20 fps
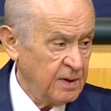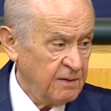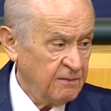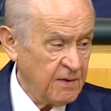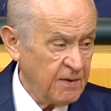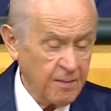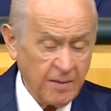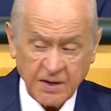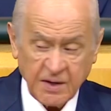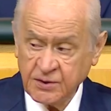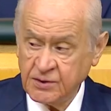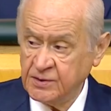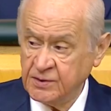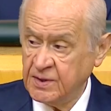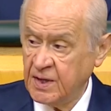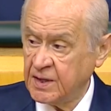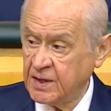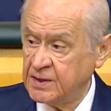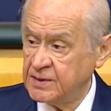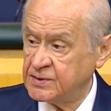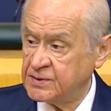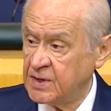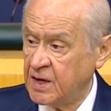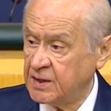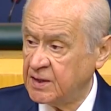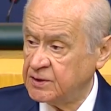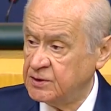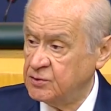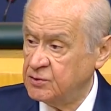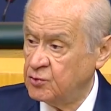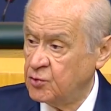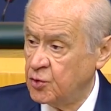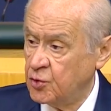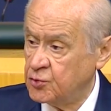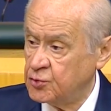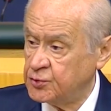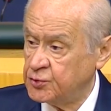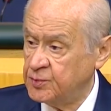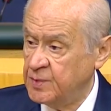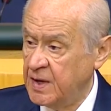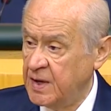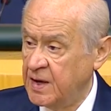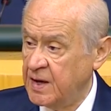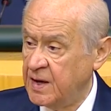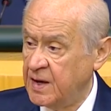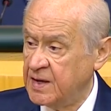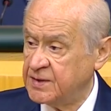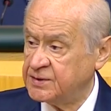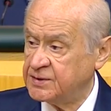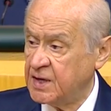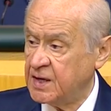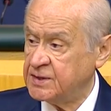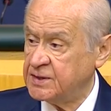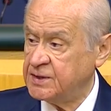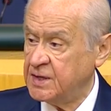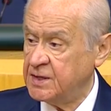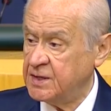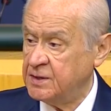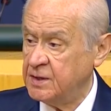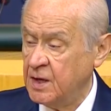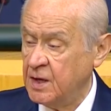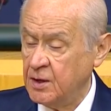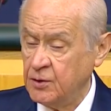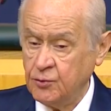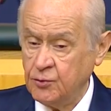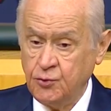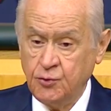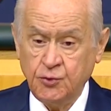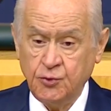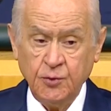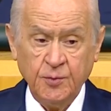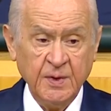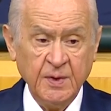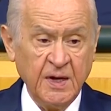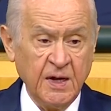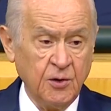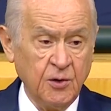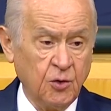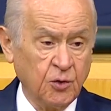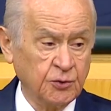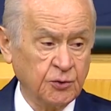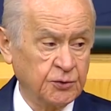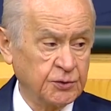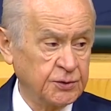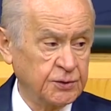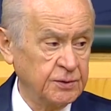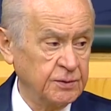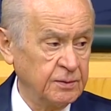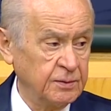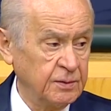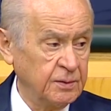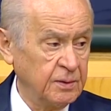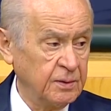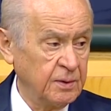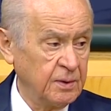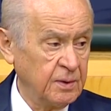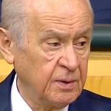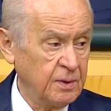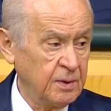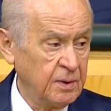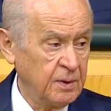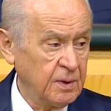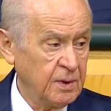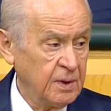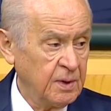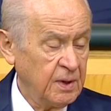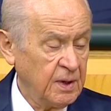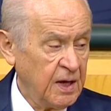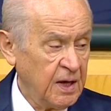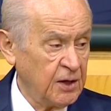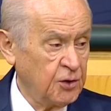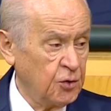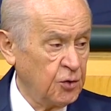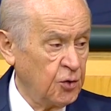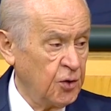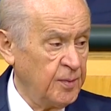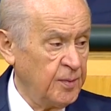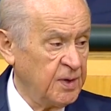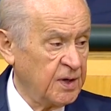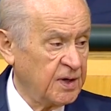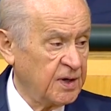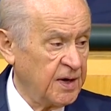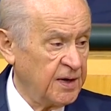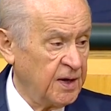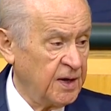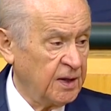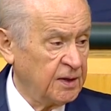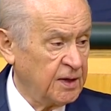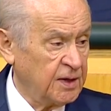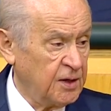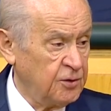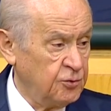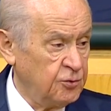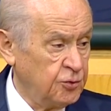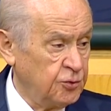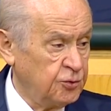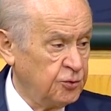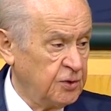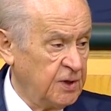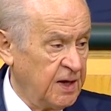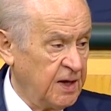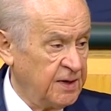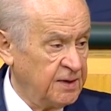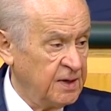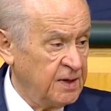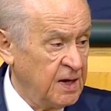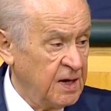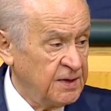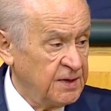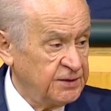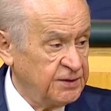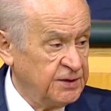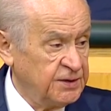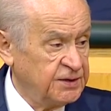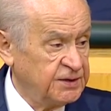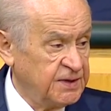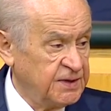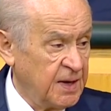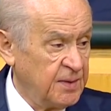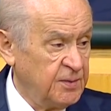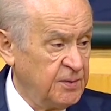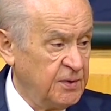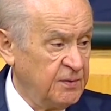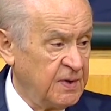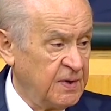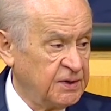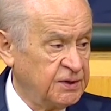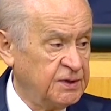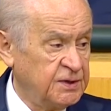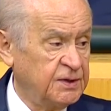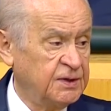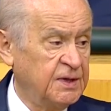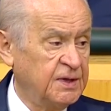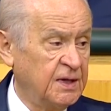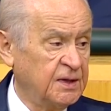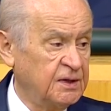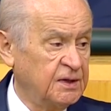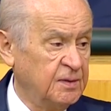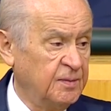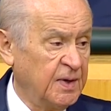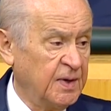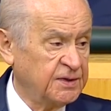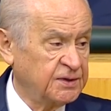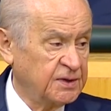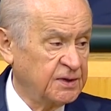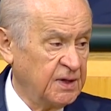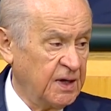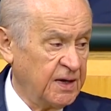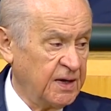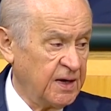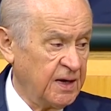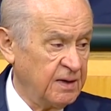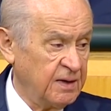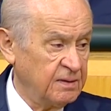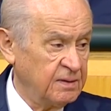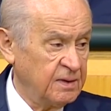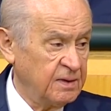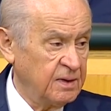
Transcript: ve başındaki zatın konuşmaya esasen yüzü bile yoktur. Ekonomik kanaldan yürütülen sistemli ve şiddetli baskılara